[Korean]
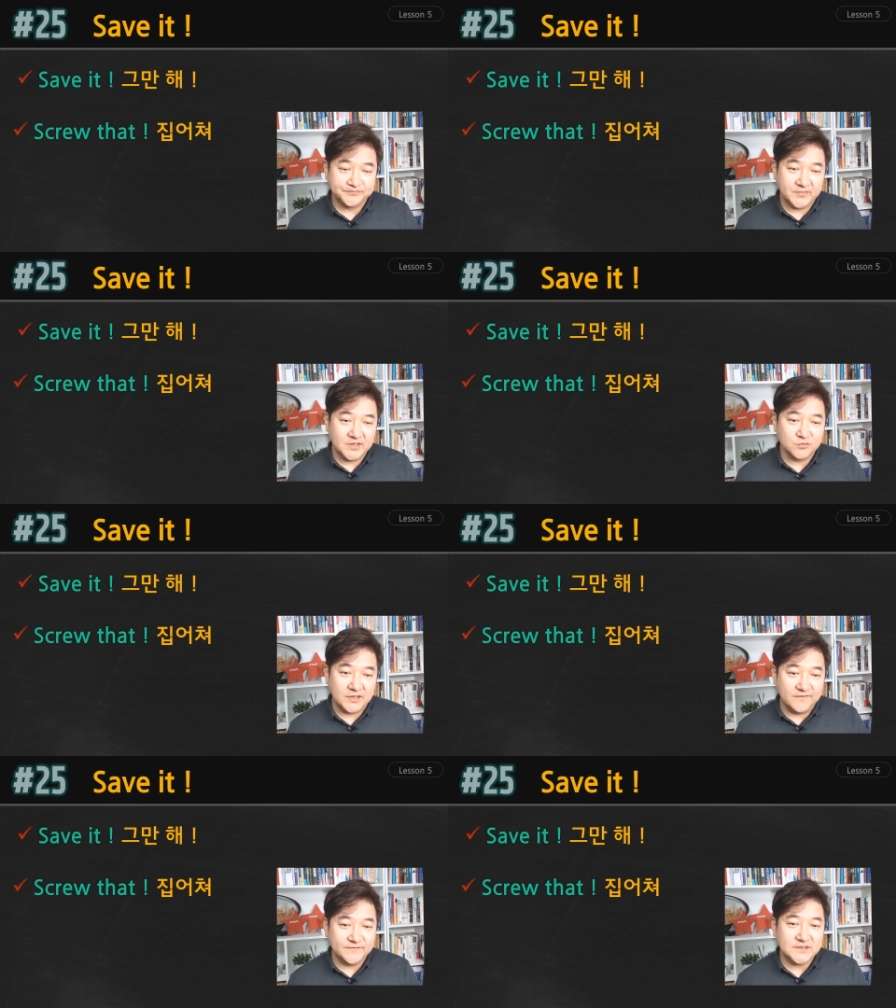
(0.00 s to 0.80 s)
근데
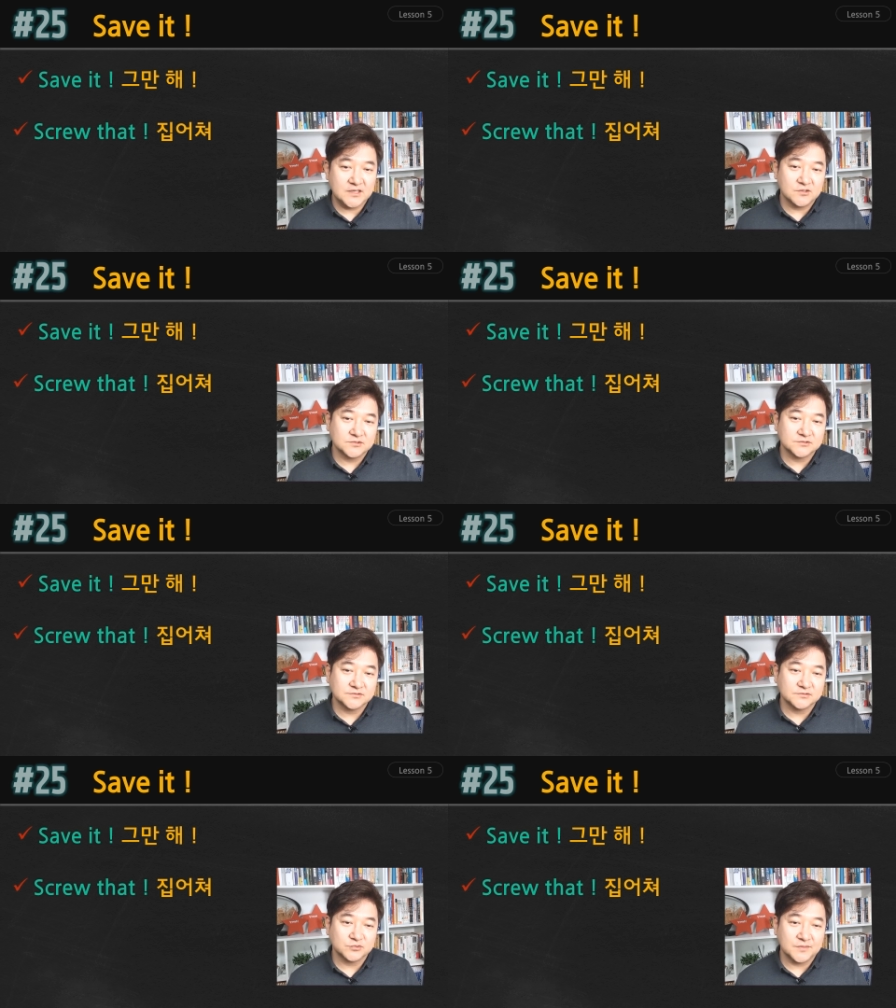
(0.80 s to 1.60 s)
우리 F
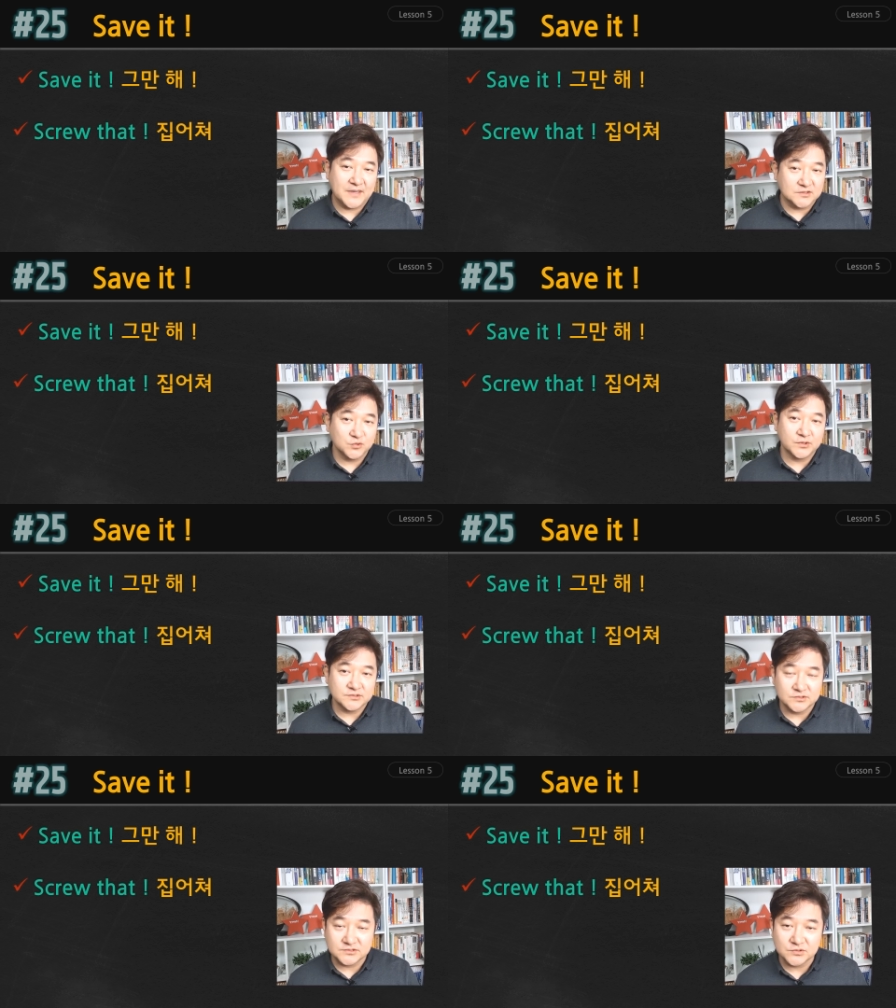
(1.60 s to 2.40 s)
단어는 우리
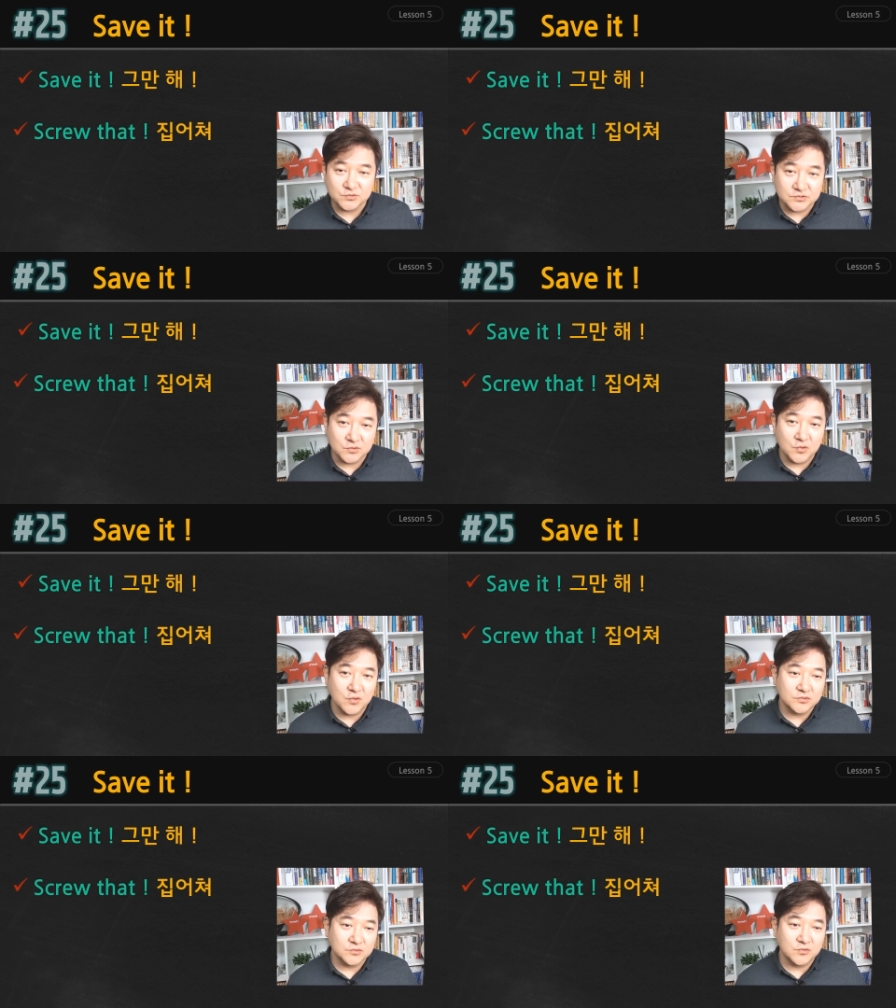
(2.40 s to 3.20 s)
방송에서도 쓰기도
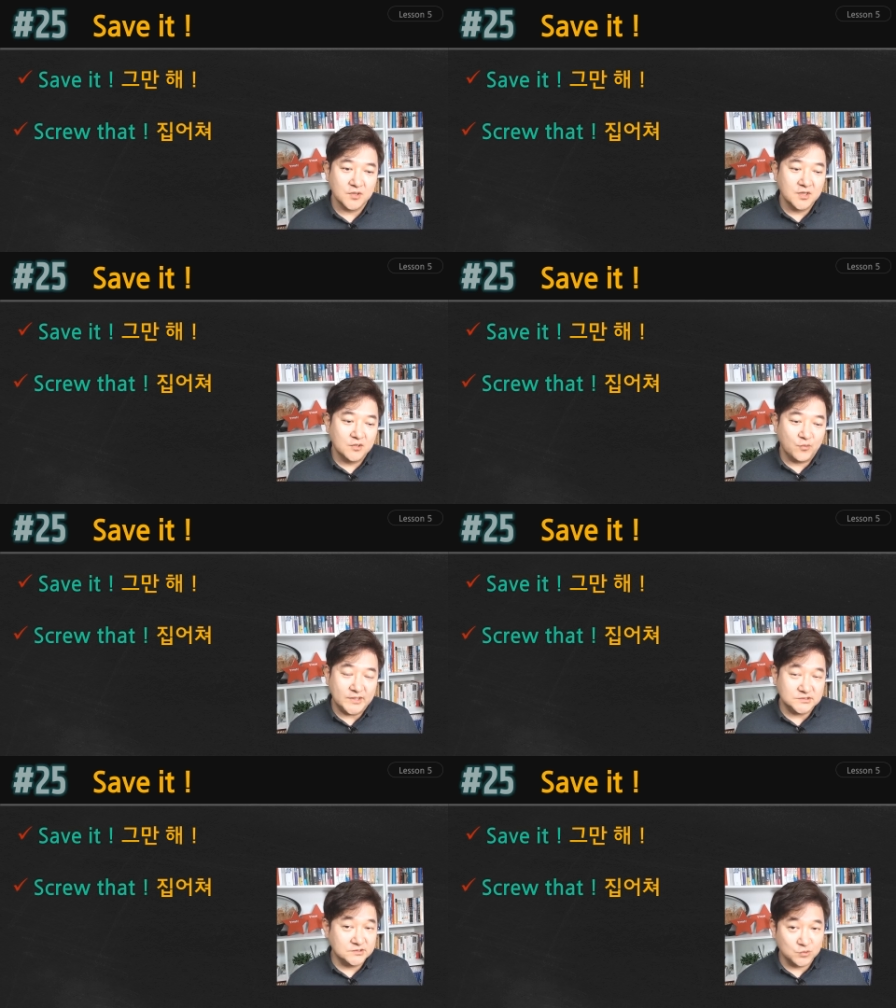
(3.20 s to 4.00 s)
그렇고 또
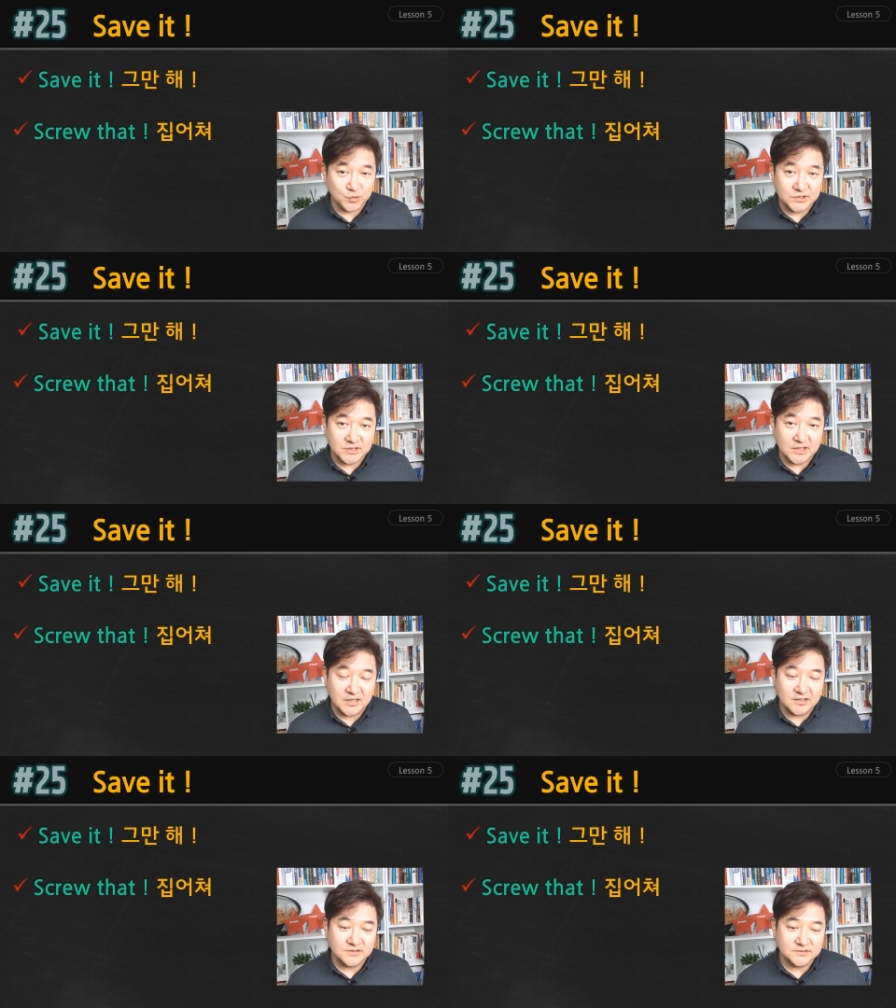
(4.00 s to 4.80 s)
완전히
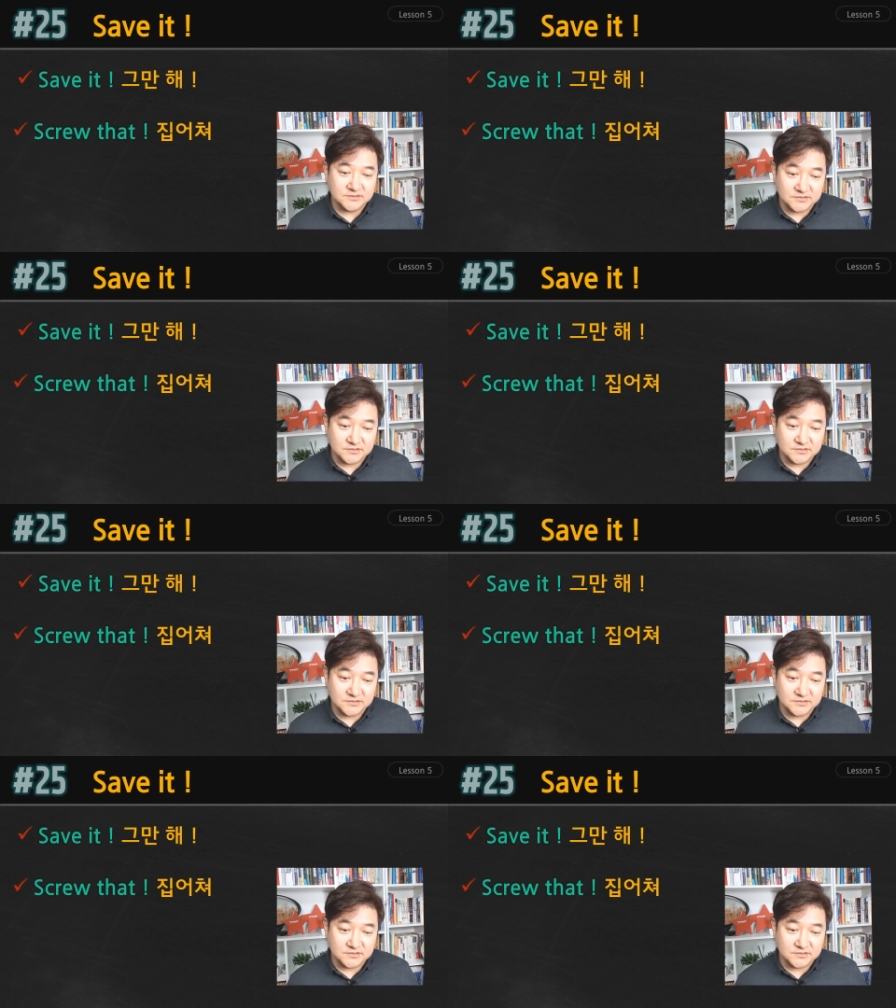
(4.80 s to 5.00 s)
욕이니까